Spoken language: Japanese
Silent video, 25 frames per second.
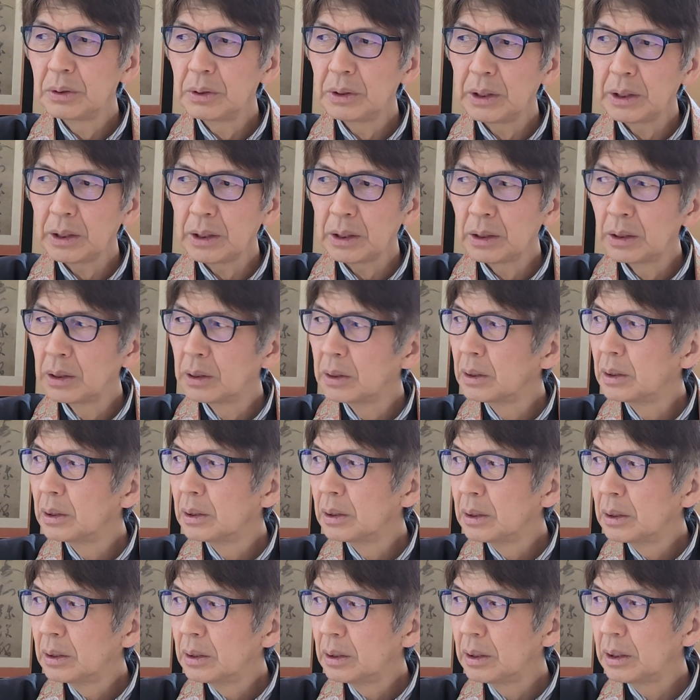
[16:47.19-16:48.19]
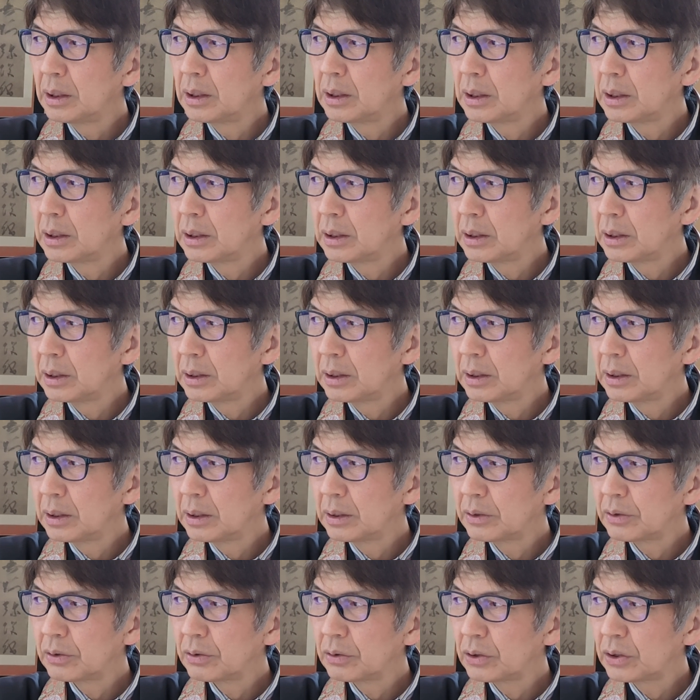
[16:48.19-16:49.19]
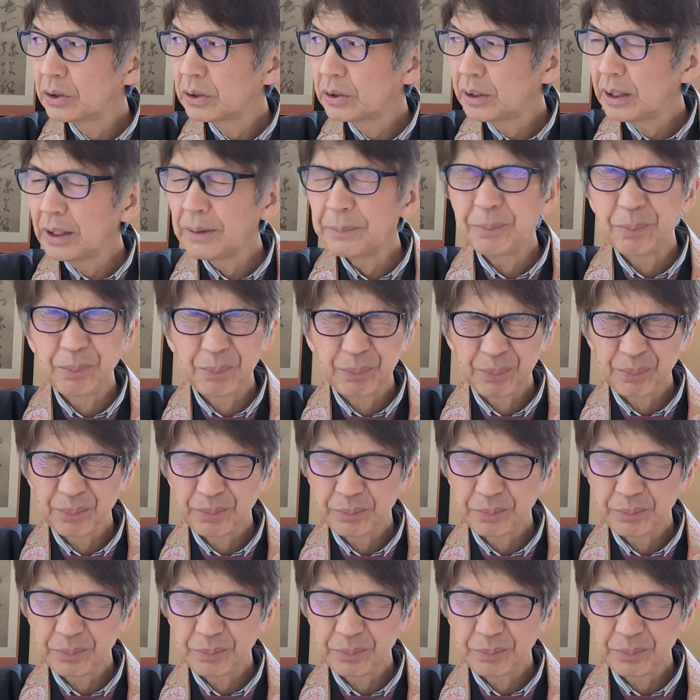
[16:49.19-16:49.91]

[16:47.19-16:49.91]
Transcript: でえー、そして、